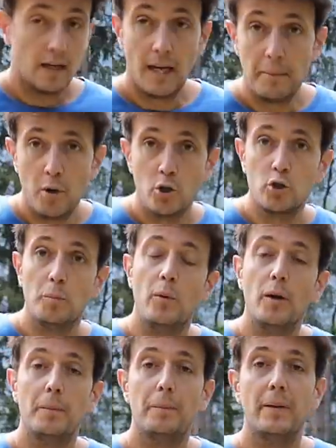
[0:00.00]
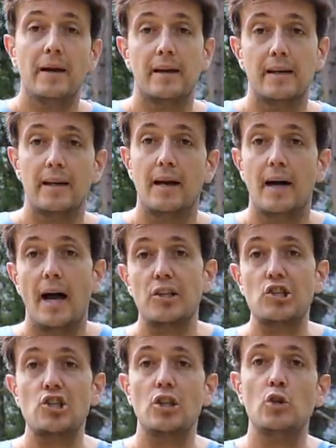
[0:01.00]
La moto poi per
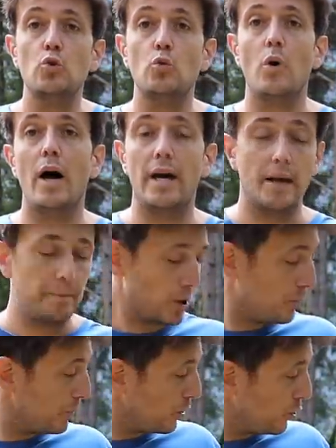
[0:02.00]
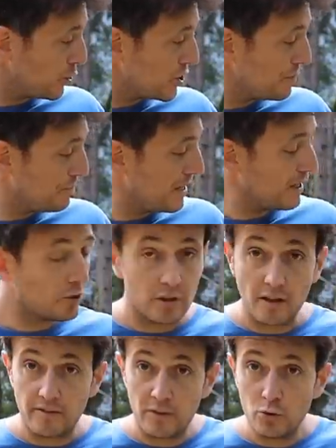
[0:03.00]
accentuare proprio lo spirito
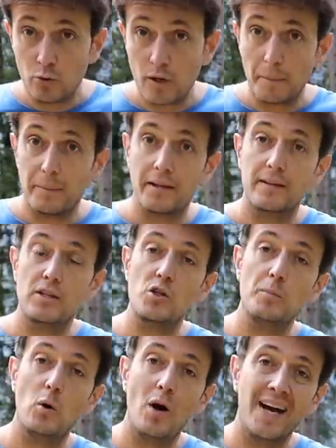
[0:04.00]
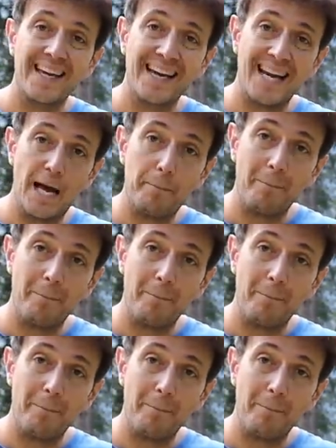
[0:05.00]
di avventura partecipò anche alla